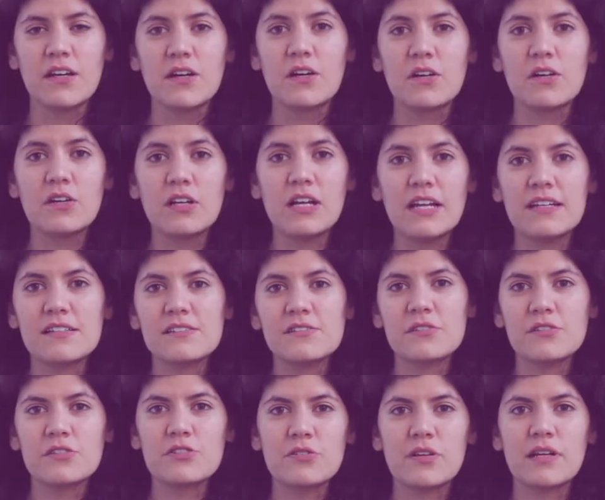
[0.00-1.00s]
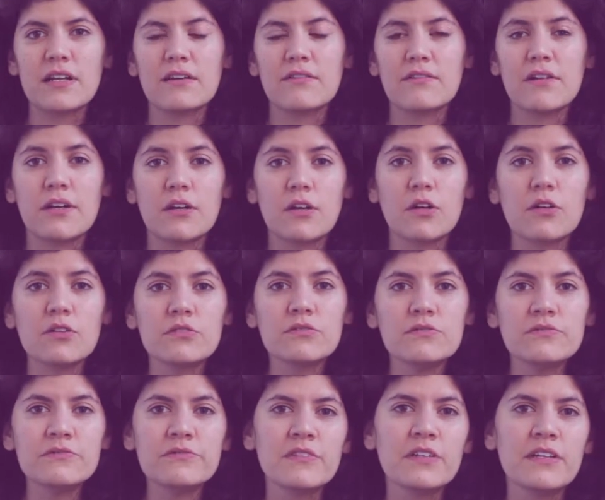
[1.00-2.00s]
Hola, soy Joana
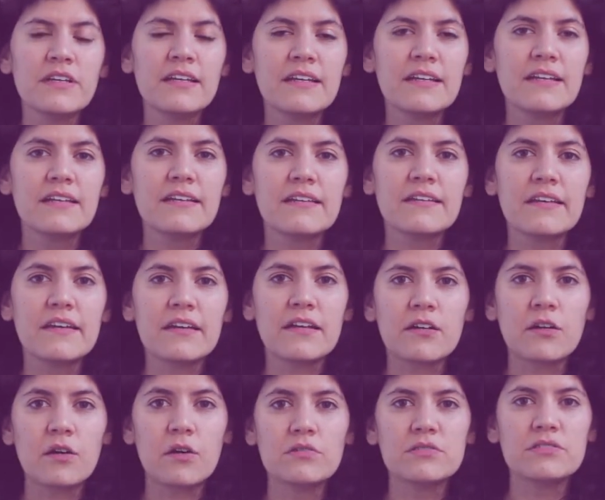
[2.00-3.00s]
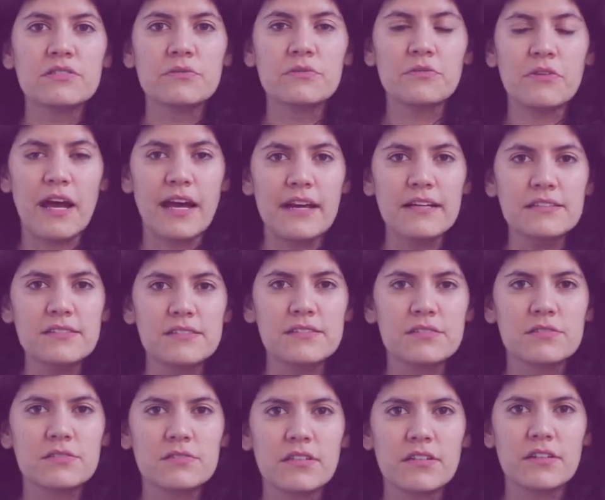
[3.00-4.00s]
Barón de Coding
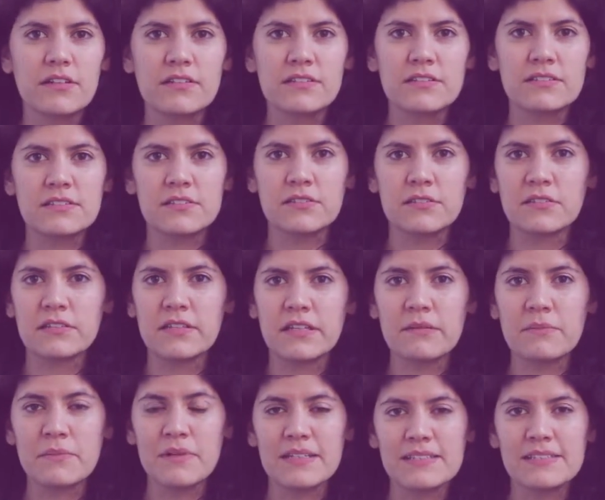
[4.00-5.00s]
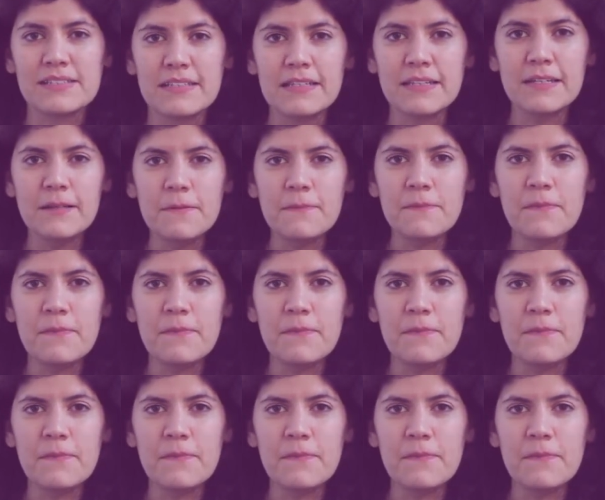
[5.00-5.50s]
Rights, una organización en Brasil.